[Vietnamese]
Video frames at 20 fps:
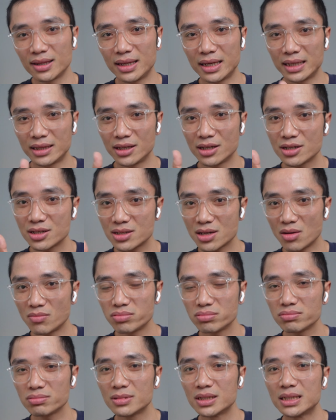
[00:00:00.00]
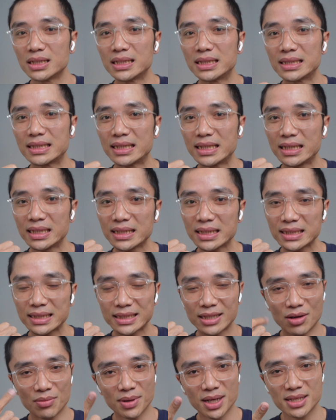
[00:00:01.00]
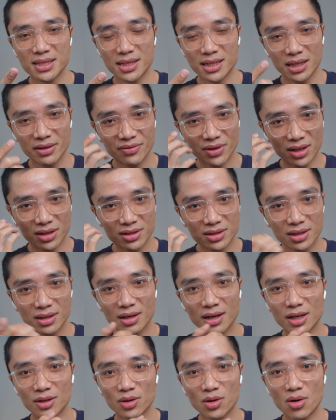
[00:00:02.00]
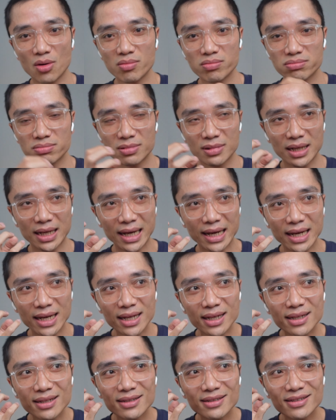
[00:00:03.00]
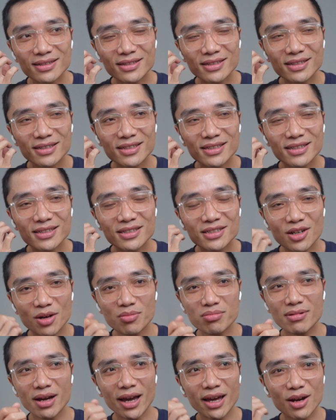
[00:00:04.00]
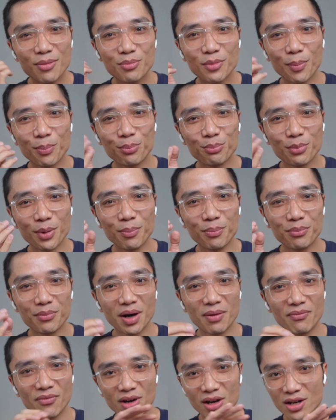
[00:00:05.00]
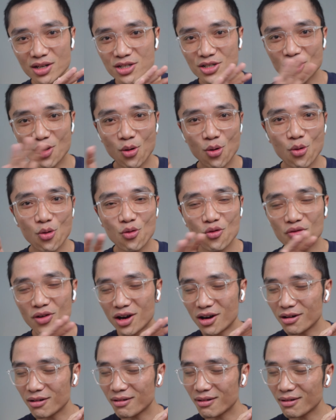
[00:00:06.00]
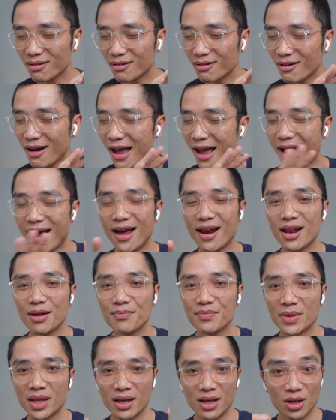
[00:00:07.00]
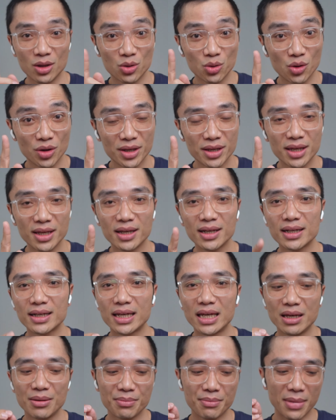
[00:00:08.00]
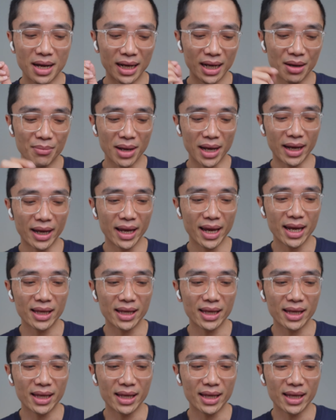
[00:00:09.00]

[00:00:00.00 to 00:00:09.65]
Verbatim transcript: thì tiếng trống tiếng giọng ca sĩ vẫn rất là tốt cái trống nghe nó bùm bùm bùm và nó sâu và nó đã lắm Tuy nhiên khi mà các bạn